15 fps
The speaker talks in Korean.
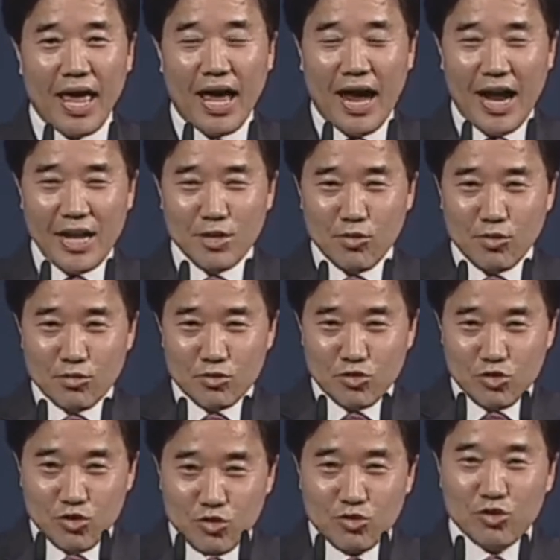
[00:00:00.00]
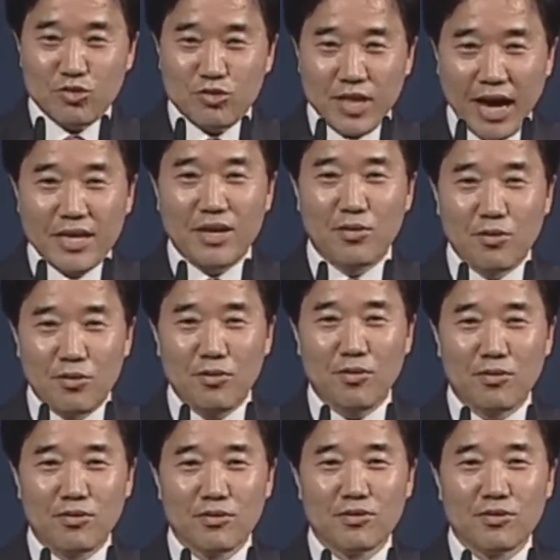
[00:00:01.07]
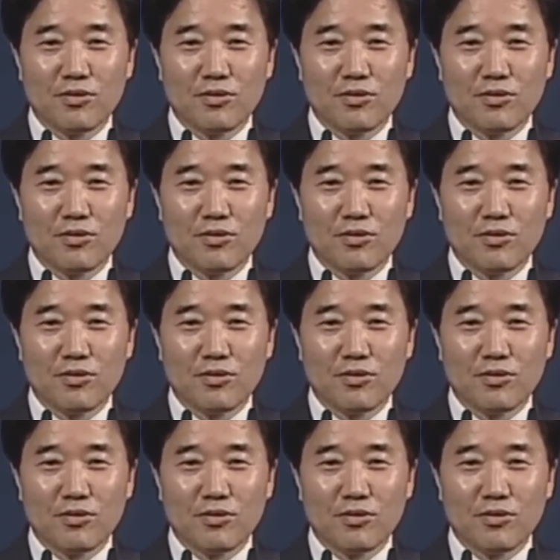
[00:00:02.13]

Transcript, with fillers: 알곡은 쭉쭉 당겨오고